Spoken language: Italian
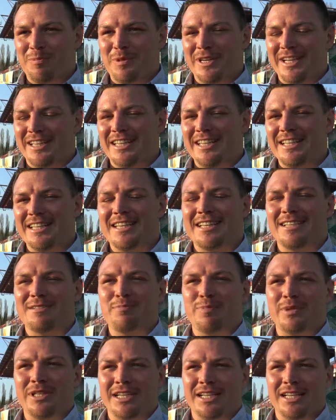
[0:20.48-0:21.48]
partita
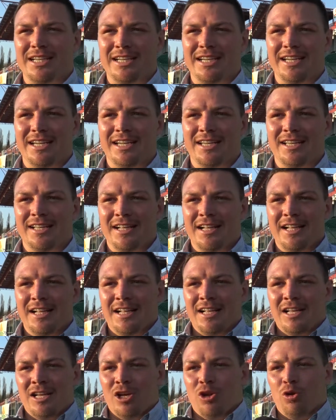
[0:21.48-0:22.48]
perché
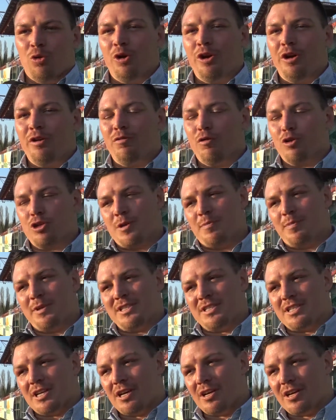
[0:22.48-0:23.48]
noi forse
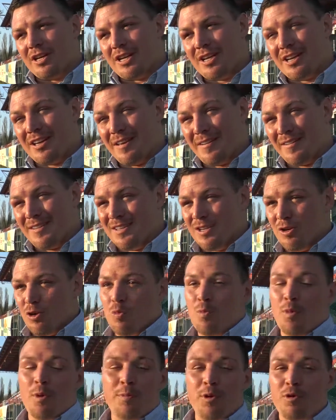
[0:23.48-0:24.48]
pensare
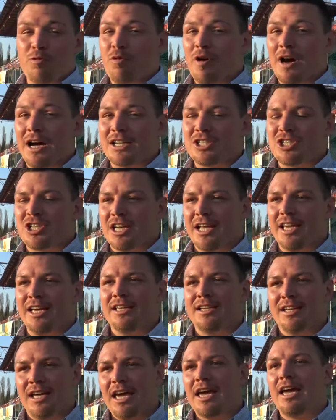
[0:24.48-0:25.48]
un po' più
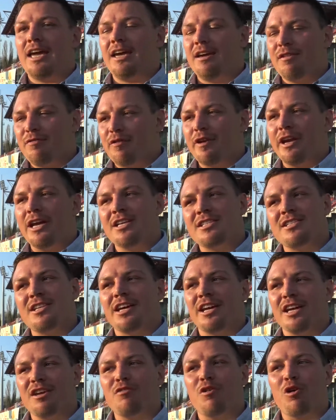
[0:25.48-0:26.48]
facile e Firenze
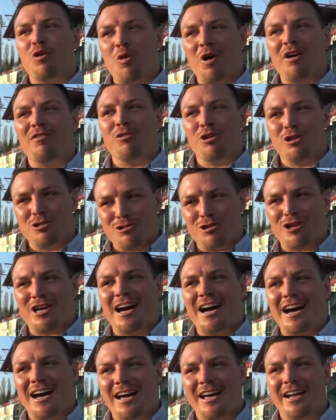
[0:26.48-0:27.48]
arrivo qua, voglio
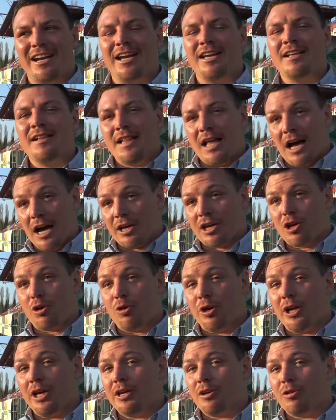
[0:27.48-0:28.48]
giocare anche
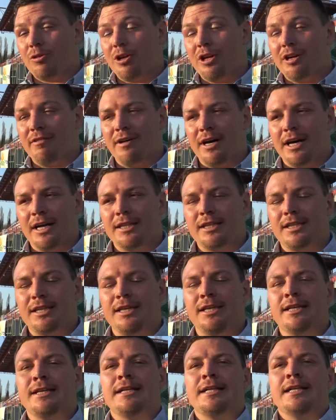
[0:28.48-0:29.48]
con i, con i
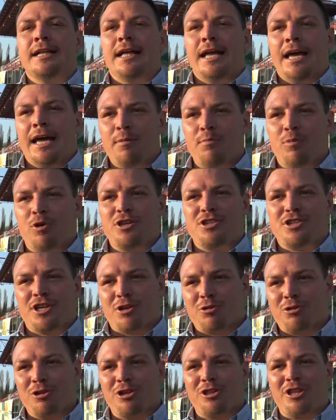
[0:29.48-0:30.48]
avanti e poi il
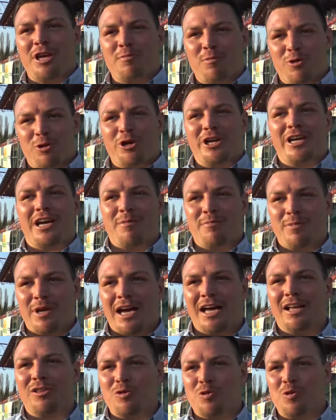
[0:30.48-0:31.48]
secondo tempo noi è
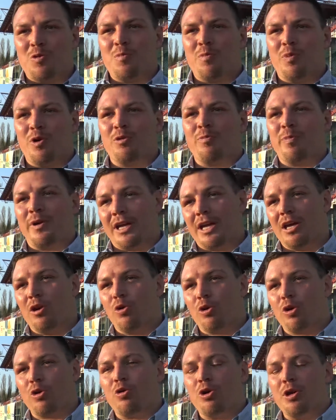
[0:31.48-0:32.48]
cambiato un po' perché
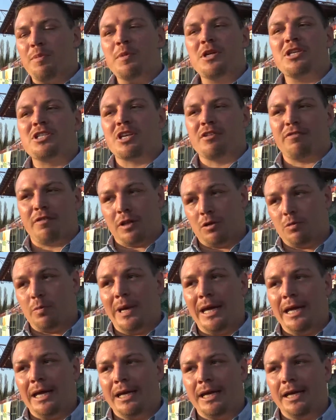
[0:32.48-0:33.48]
loro con i mischi ha fatto
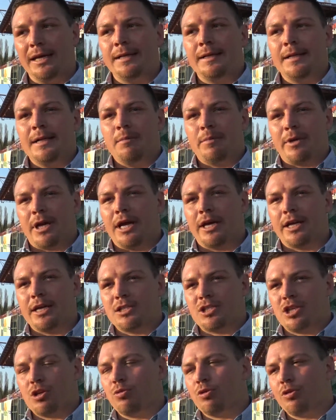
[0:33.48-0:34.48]
bene, perché anche
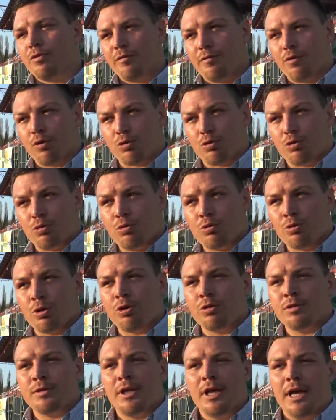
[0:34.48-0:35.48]
c'è un
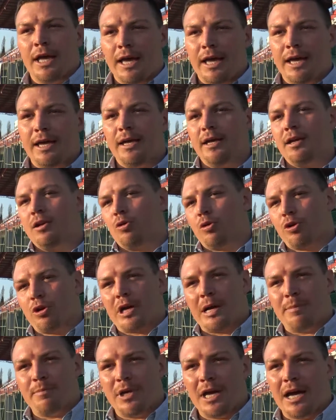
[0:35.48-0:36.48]
infortuno e loro ha
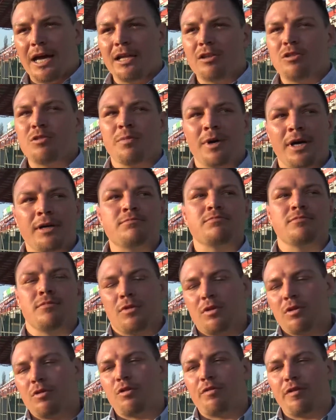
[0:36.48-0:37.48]
cambiato ma
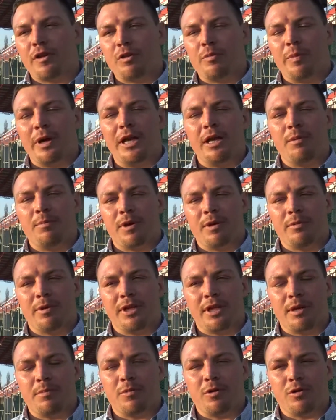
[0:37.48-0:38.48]
loro ha fatto bene il primo
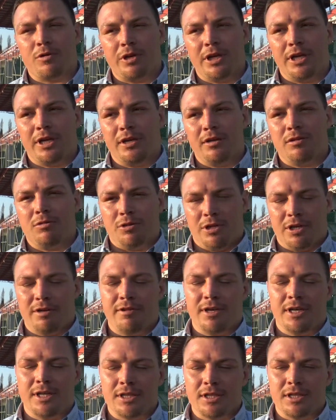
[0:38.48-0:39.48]
tempo con i, con i
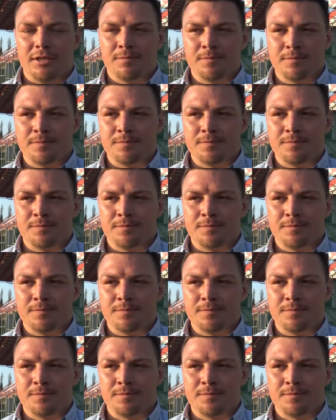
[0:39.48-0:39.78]
avanti.